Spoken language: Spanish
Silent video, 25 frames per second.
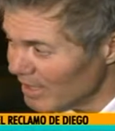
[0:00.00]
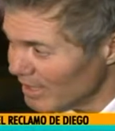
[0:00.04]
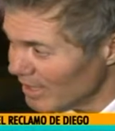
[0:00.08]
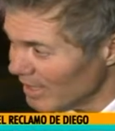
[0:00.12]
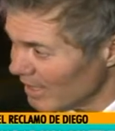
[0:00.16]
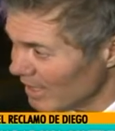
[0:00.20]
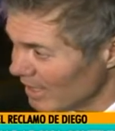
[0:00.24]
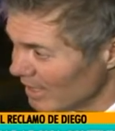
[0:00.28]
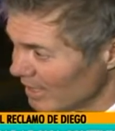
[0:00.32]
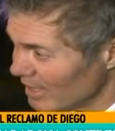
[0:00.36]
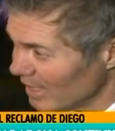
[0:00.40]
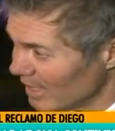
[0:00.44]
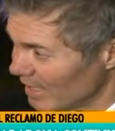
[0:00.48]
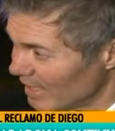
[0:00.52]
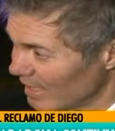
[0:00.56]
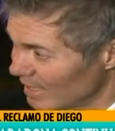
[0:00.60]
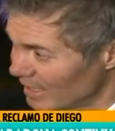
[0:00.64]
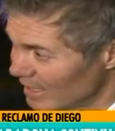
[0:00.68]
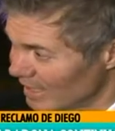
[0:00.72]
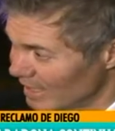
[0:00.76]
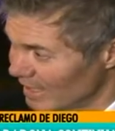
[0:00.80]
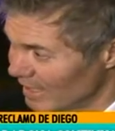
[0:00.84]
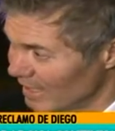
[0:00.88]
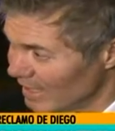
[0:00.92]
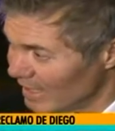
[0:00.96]
decretar
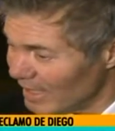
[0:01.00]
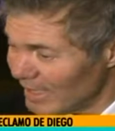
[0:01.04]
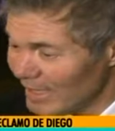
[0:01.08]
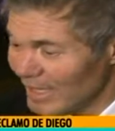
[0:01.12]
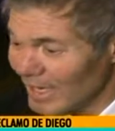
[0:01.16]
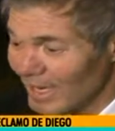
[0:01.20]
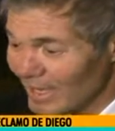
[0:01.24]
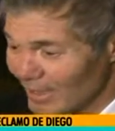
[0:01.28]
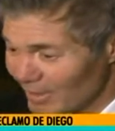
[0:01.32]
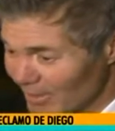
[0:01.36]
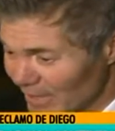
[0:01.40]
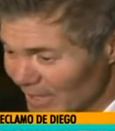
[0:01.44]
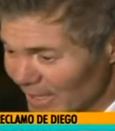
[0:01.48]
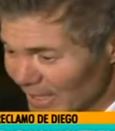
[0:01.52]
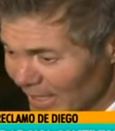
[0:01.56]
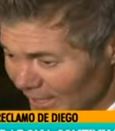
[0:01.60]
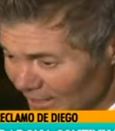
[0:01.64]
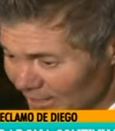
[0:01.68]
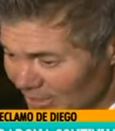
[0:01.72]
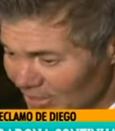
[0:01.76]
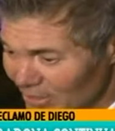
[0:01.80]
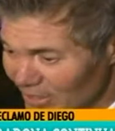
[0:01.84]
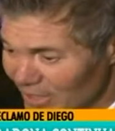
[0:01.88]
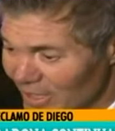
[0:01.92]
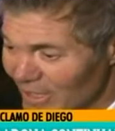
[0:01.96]
este, la
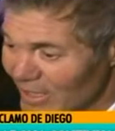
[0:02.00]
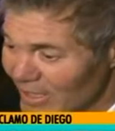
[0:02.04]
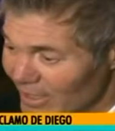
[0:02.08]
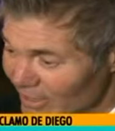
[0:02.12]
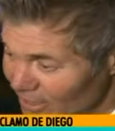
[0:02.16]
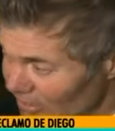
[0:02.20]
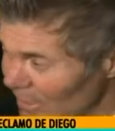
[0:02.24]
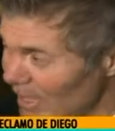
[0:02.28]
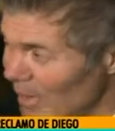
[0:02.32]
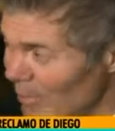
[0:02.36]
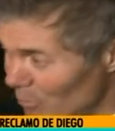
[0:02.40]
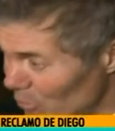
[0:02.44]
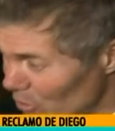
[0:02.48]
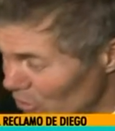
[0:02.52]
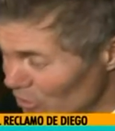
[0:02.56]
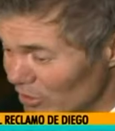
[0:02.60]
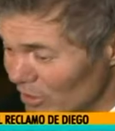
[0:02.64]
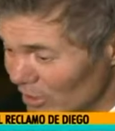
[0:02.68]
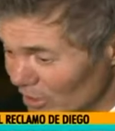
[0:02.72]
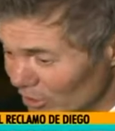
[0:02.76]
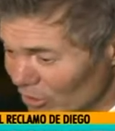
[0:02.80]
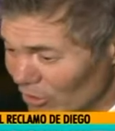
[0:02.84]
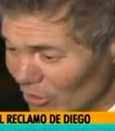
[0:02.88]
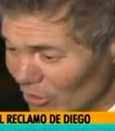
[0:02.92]
libertad ¿no? de, ambos, de los